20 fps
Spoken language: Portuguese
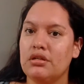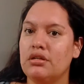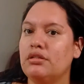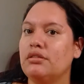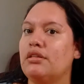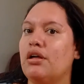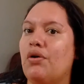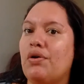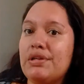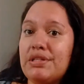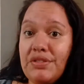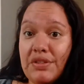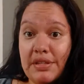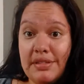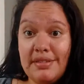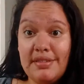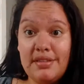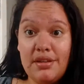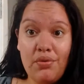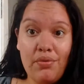Então, às
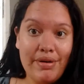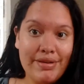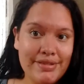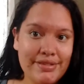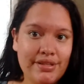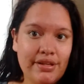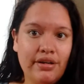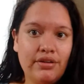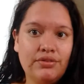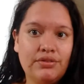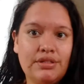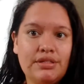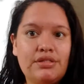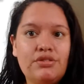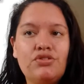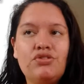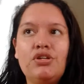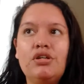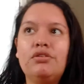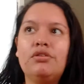vezes eu acerto
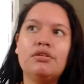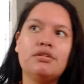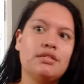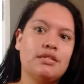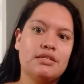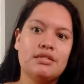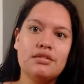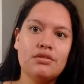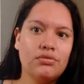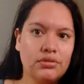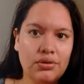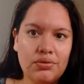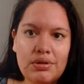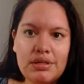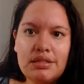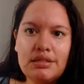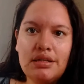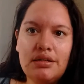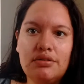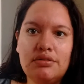esse jeito, às vezes eu
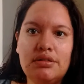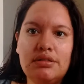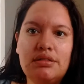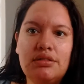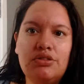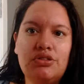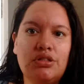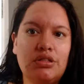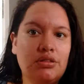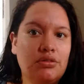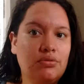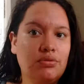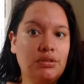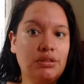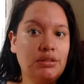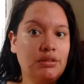não acerto esse jeito.